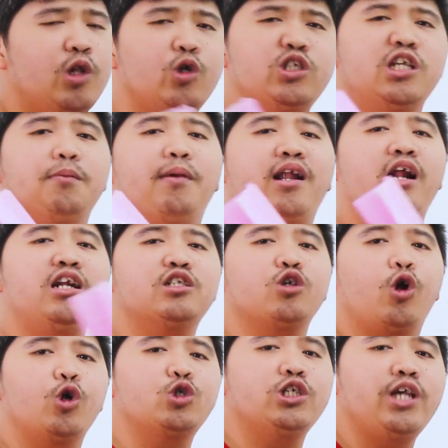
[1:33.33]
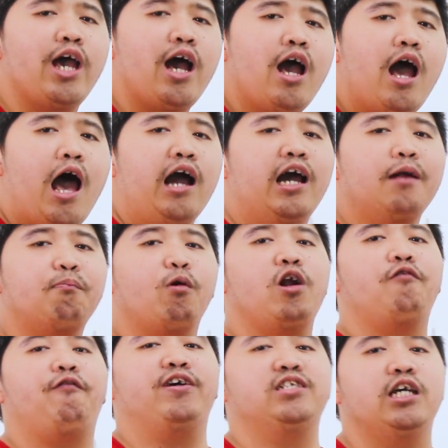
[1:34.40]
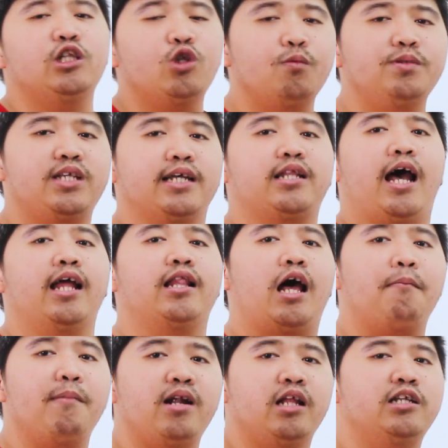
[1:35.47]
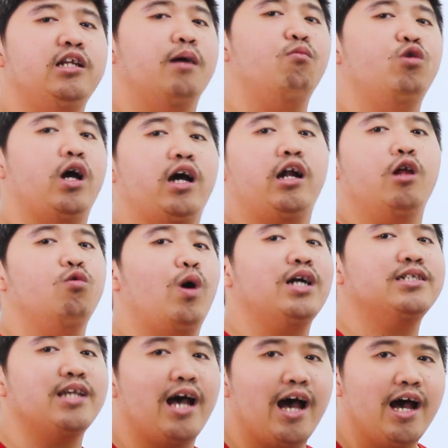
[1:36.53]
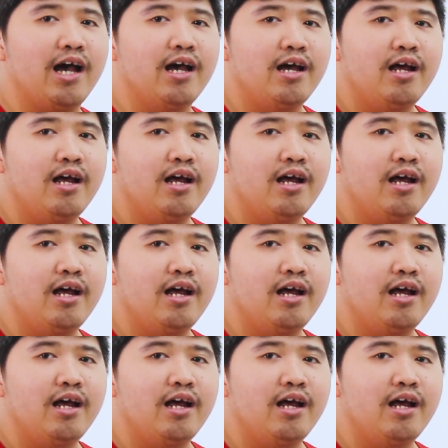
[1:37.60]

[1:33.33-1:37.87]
Terus gimana nih solusinya agar Polyflexnya itu bisa tahan lama dan tidak mudah kada luarsa?